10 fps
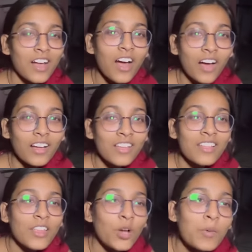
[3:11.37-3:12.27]
हाँ
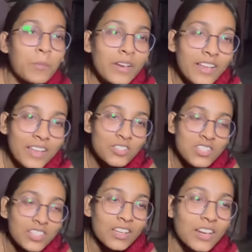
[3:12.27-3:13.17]
देखो मम्मी ने ये
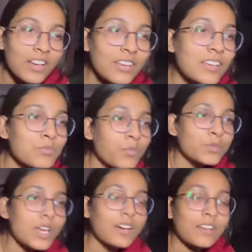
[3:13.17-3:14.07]
सोचा था ना कि
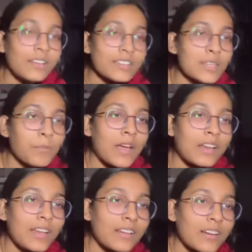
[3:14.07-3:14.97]
पूजा करने से
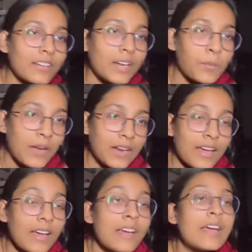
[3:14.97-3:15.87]
पहले एक घंटे
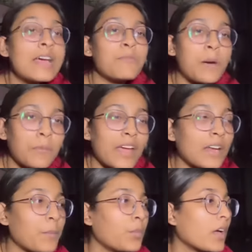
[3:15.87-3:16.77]
पहले मम्मी है
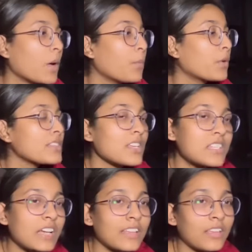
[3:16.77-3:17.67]
ना पूरा का पूरा
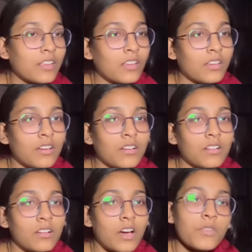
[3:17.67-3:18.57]
सजा देगी
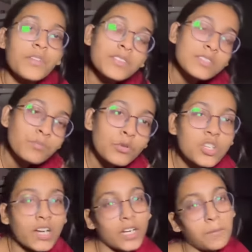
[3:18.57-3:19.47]
और फिर
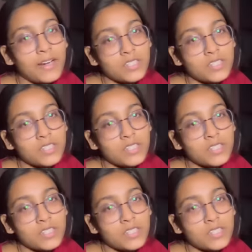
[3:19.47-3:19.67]
पूजा करने बैठ